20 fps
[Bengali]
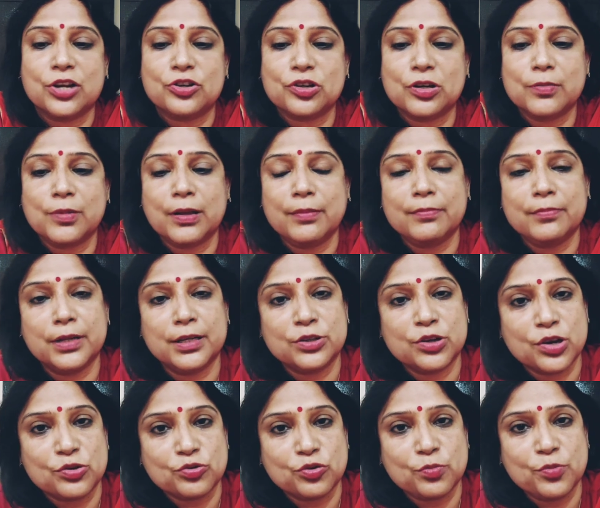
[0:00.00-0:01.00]
শাশুড়ি মা
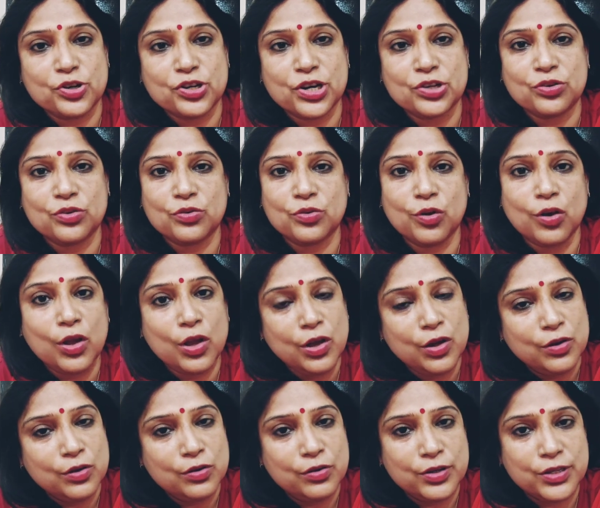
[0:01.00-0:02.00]
শাশুড়ি মশার জন্য
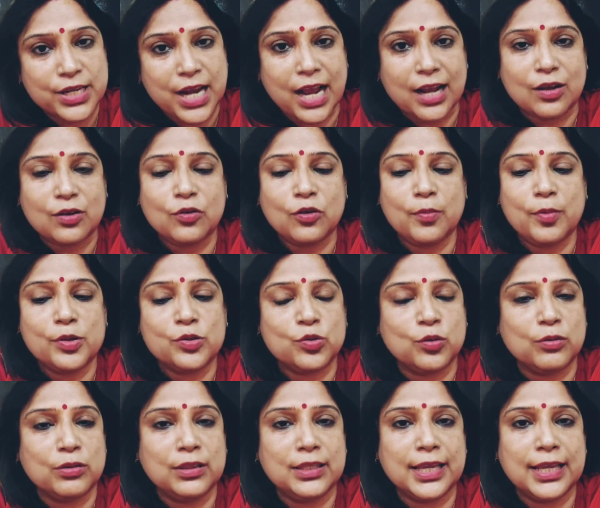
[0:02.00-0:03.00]
ওই শাক করবে
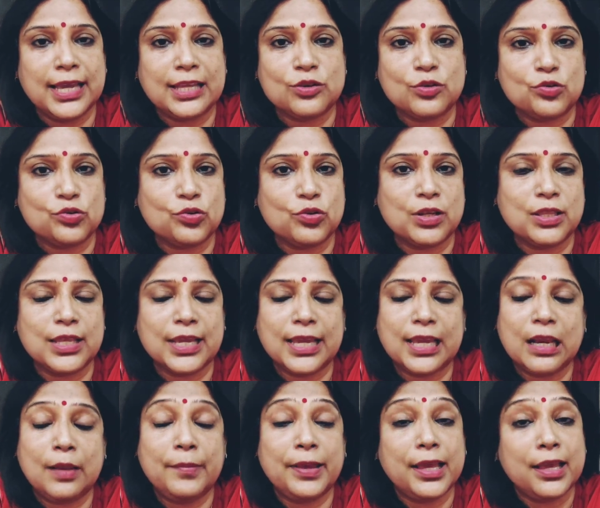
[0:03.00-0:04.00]
ঝোল দেখে চচ্চড়ি
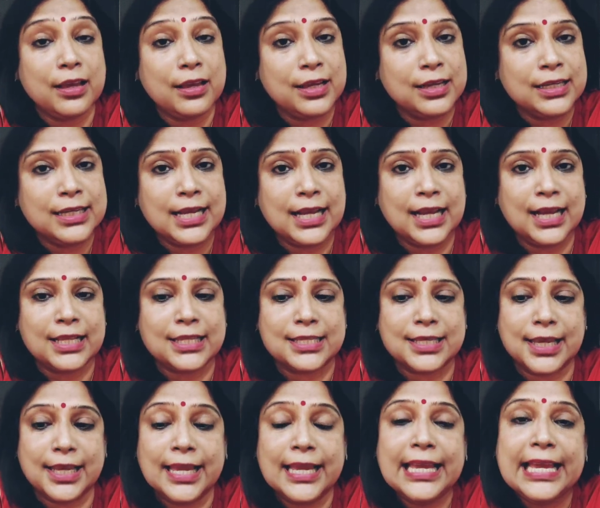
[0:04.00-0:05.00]
দেখে নেবে ঠিক
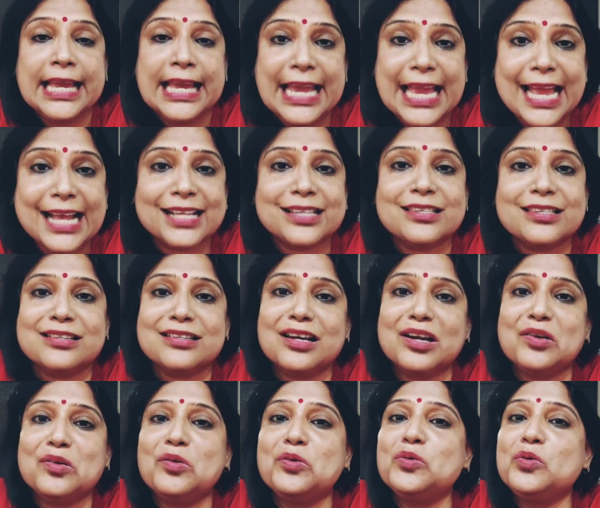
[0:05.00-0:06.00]
আছে এক্সট্রা
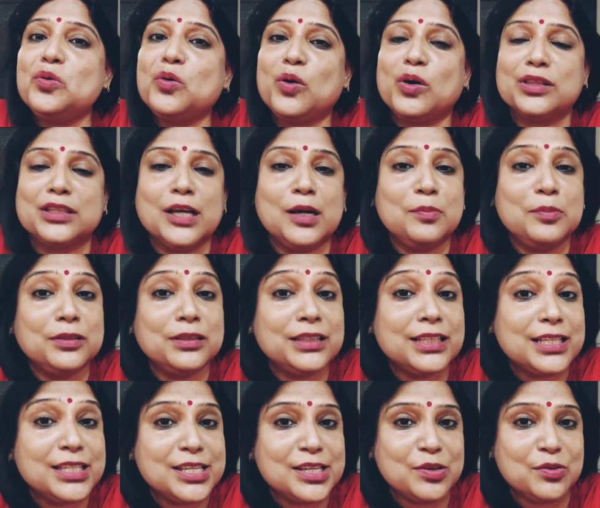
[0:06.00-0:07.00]
কোনো কথা
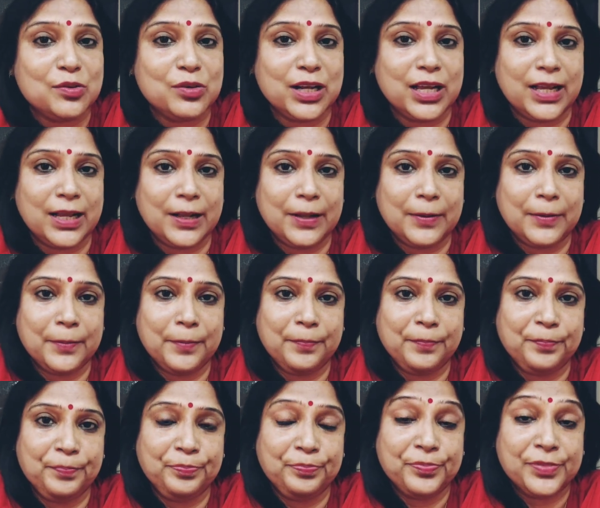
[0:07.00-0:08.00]
বলতে যেও না
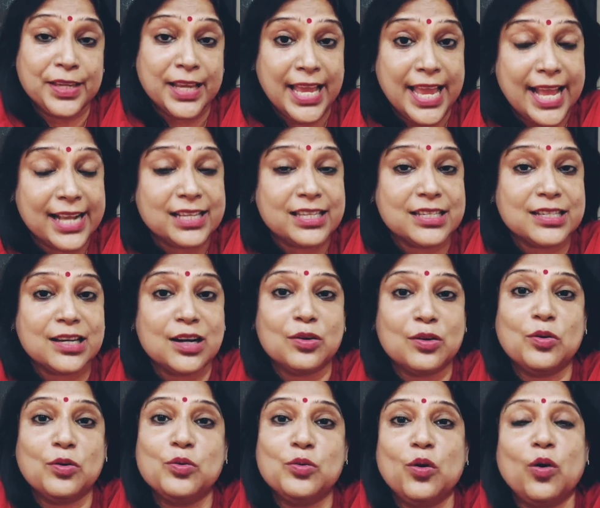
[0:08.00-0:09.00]
এক্সট্রা
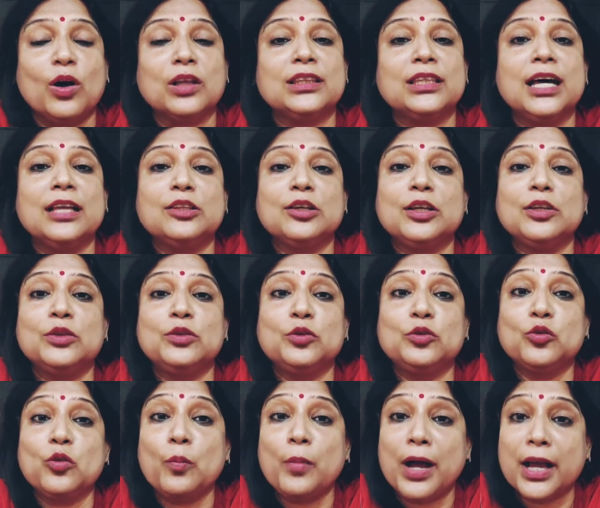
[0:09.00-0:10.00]
কোনো কথা কিন্তু
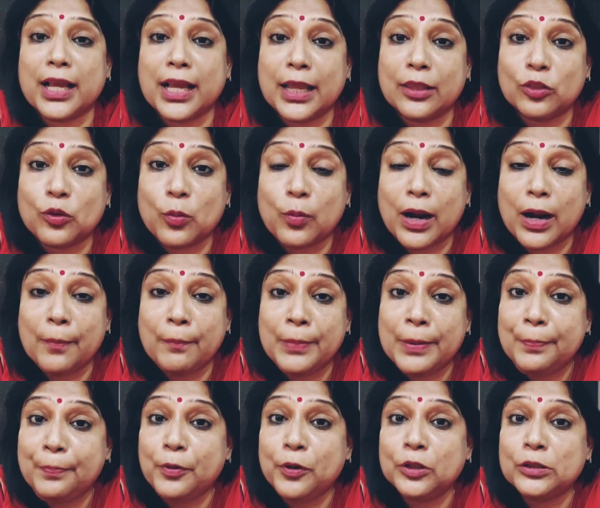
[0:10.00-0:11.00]
তোমাকে তোমার
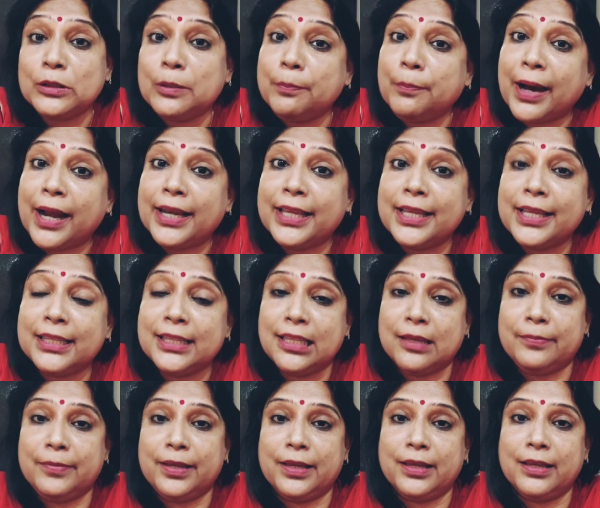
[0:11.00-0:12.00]
বিপদ বাড়িয়ে
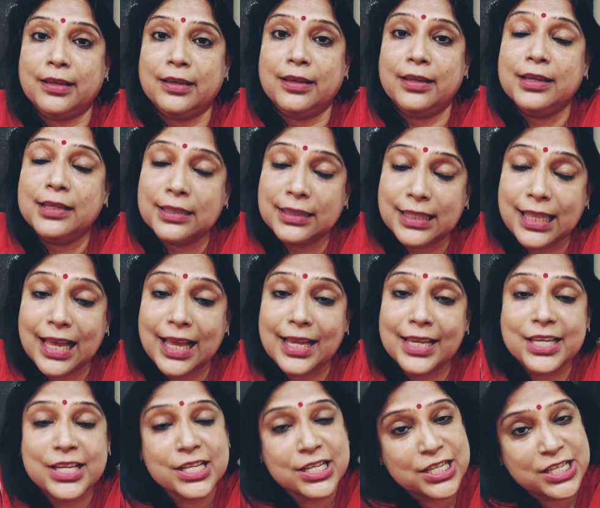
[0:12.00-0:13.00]
দেবে তাই
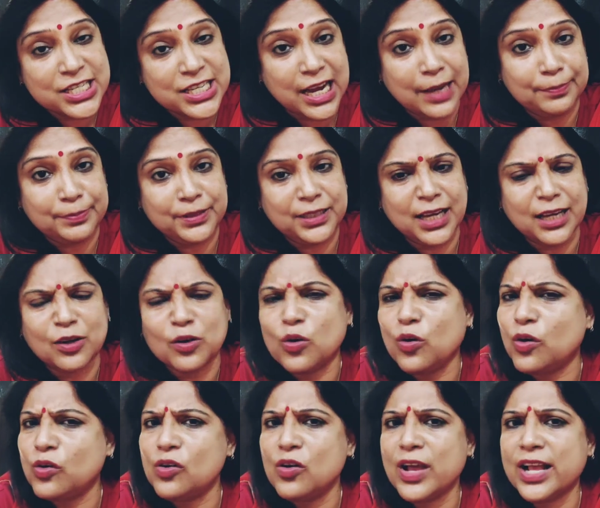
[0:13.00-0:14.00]
সাবধান
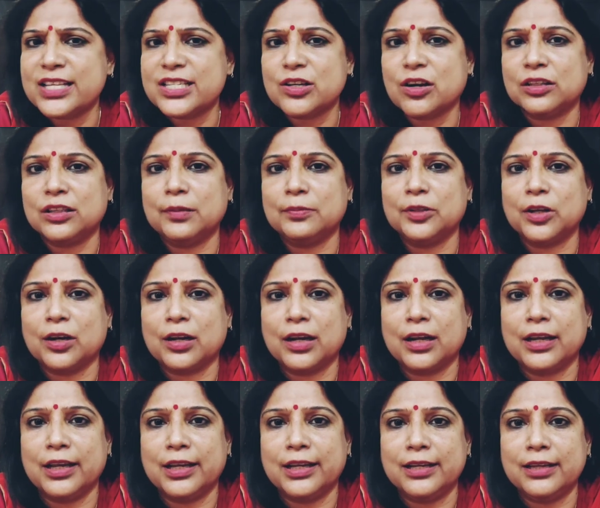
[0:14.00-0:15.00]
কোনো এক্সট্রা কথা দরকার
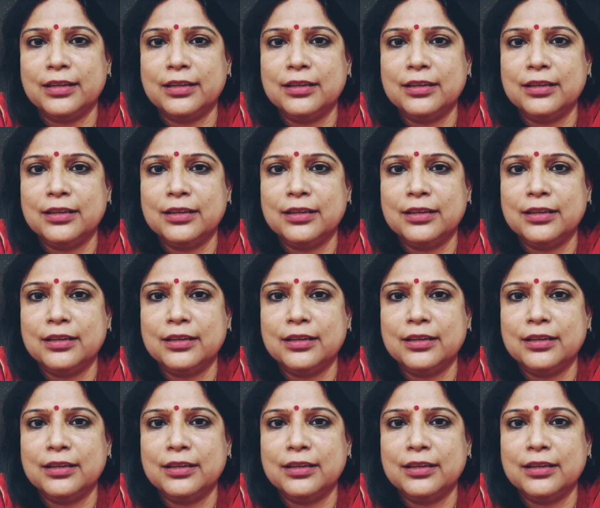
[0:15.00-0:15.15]
নেই